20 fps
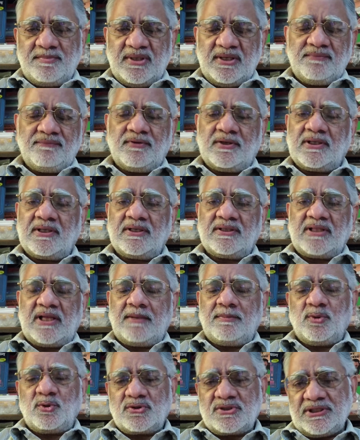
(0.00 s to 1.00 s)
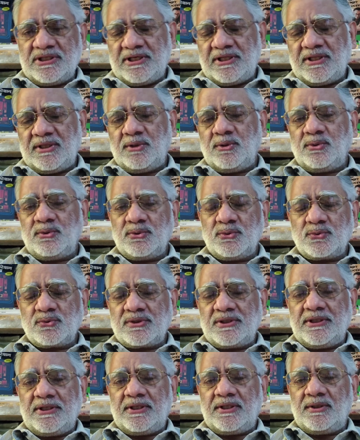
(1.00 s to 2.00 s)
बीएफए की किताब हो सीट की हो यू
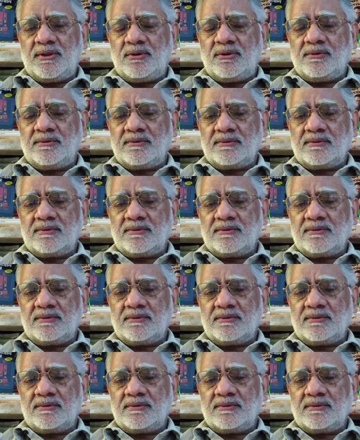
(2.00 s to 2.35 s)
सीट की हो